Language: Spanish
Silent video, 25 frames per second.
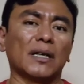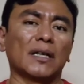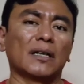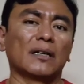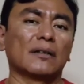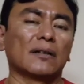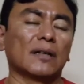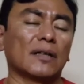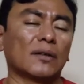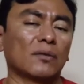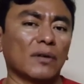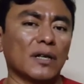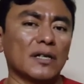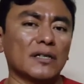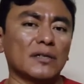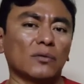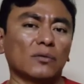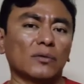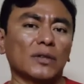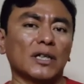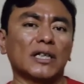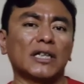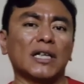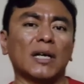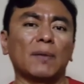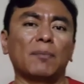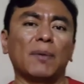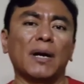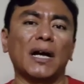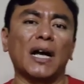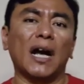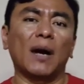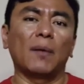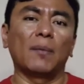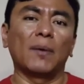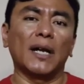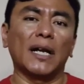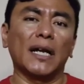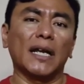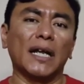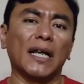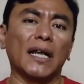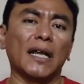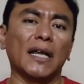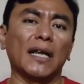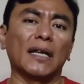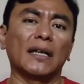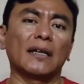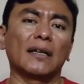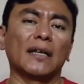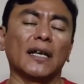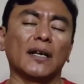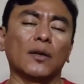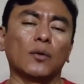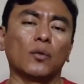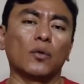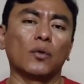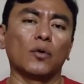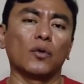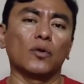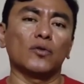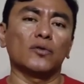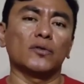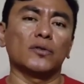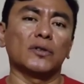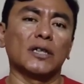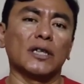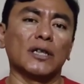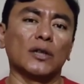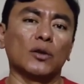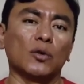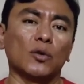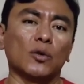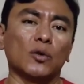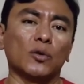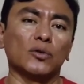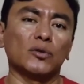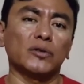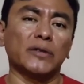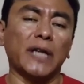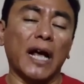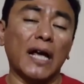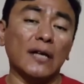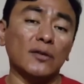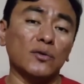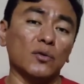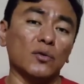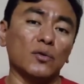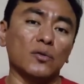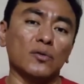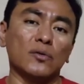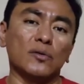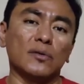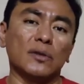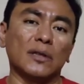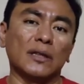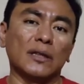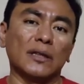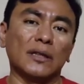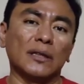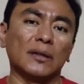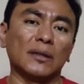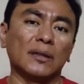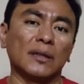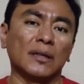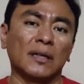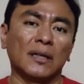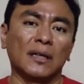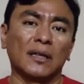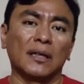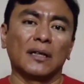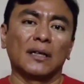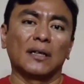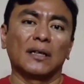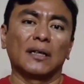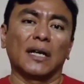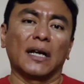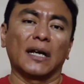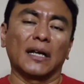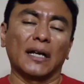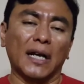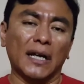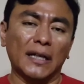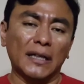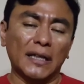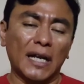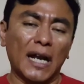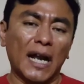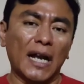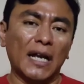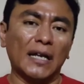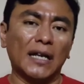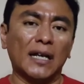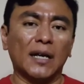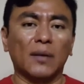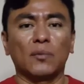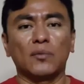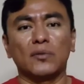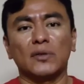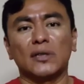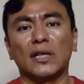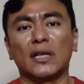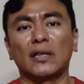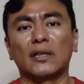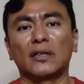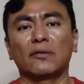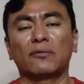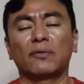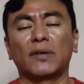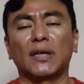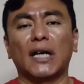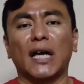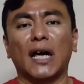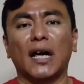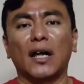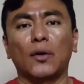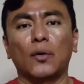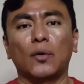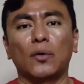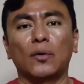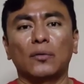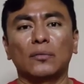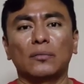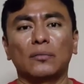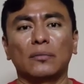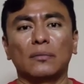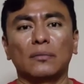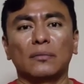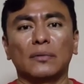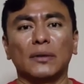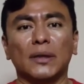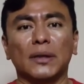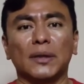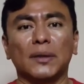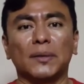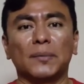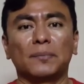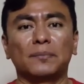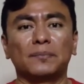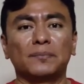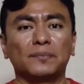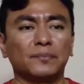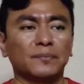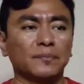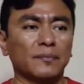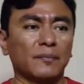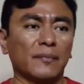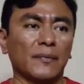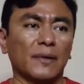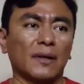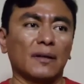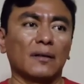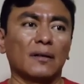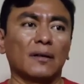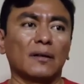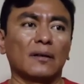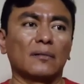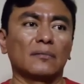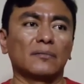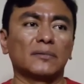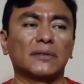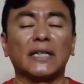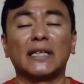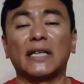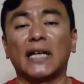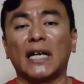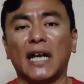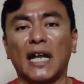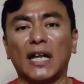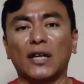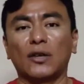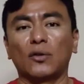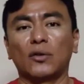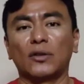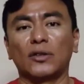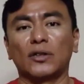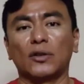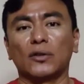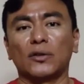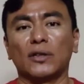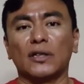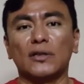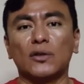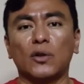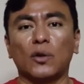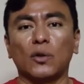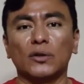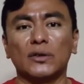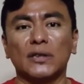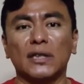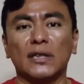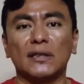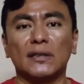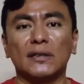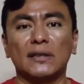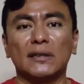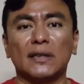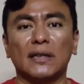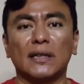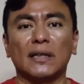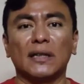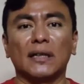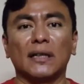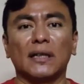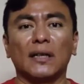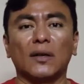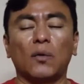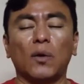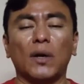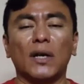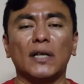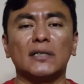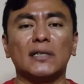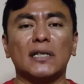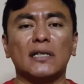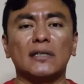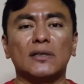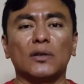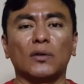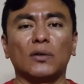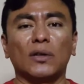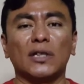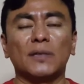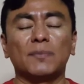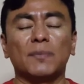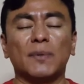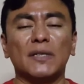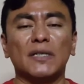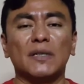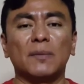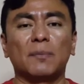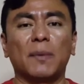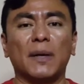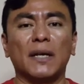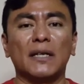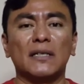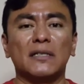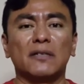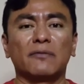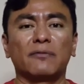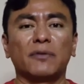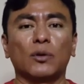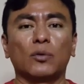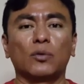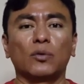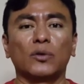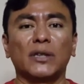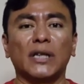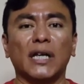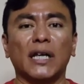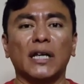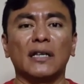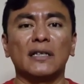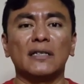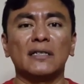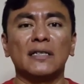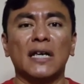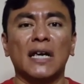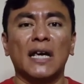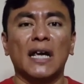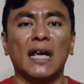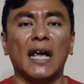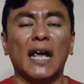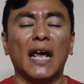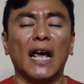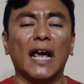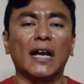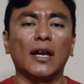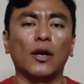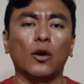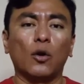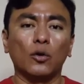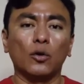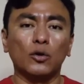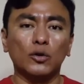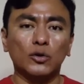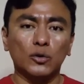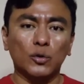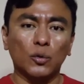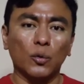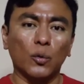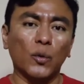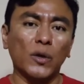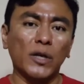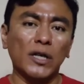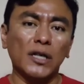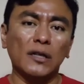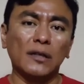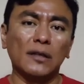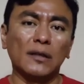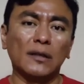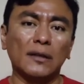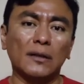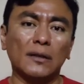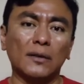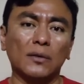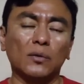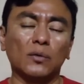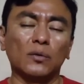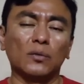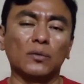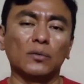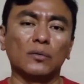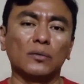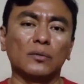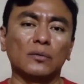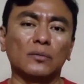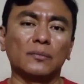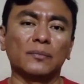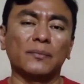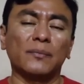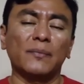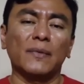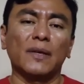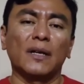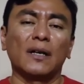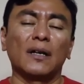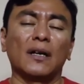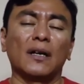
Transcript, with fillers: en, una segunda etapa, hablaré de algunos de los casos eh, en general que hemos identificado, eh, señalando, entre otras cosas, cuáles han sido las principales dificultades en construir um,